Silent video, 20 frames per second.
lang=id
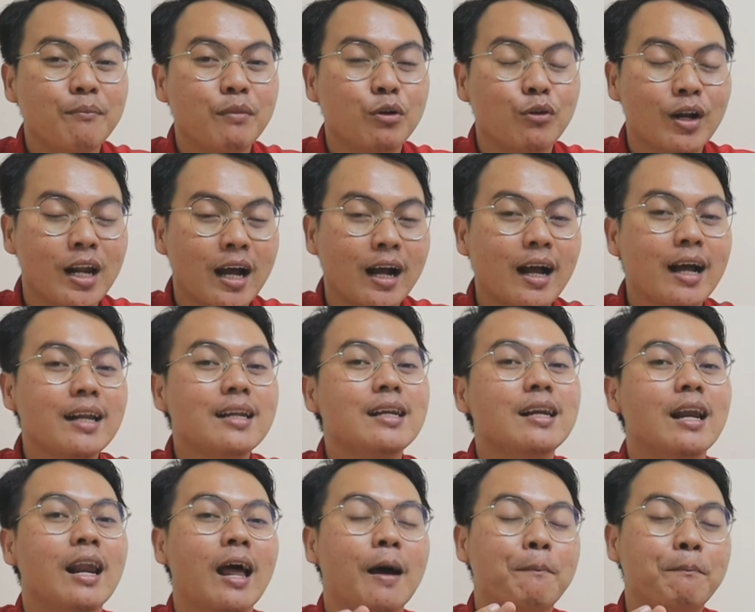yang
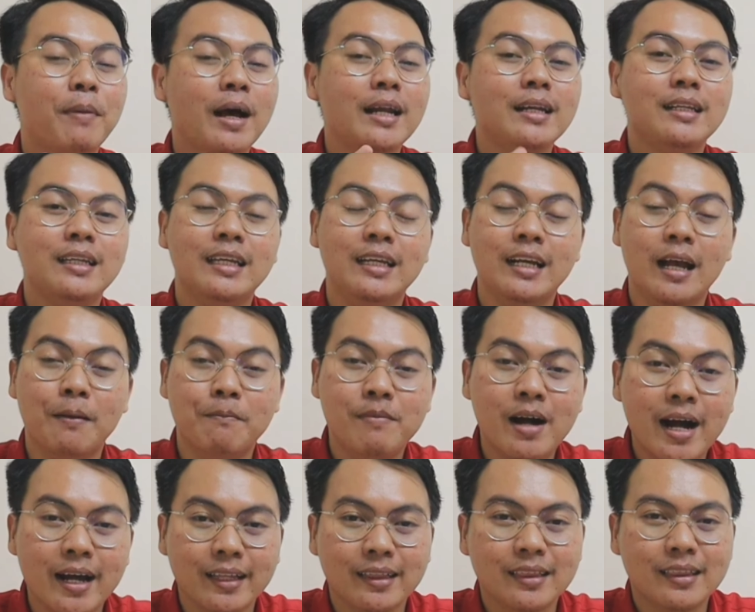menggunakan 8GB.